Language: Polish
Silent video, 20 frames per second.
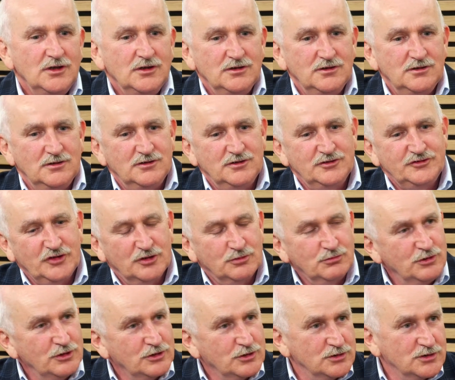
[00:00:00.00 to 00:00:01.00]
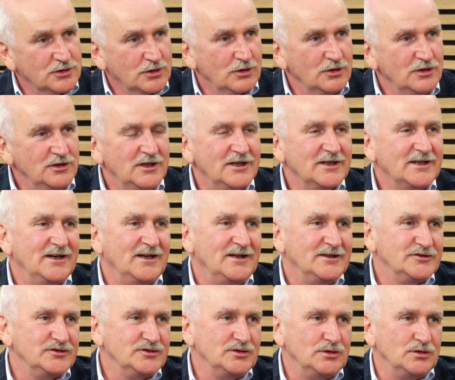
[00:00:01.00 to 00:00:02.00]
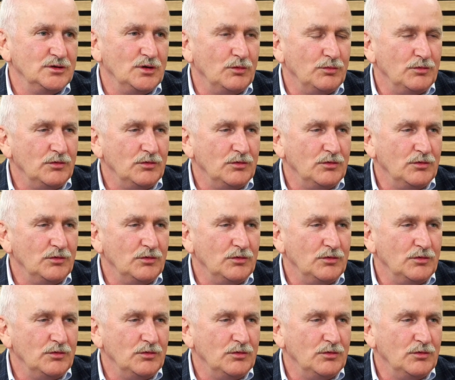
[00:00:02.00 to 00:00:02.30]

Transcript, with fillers: y, ciągłej kontroli lekarzy,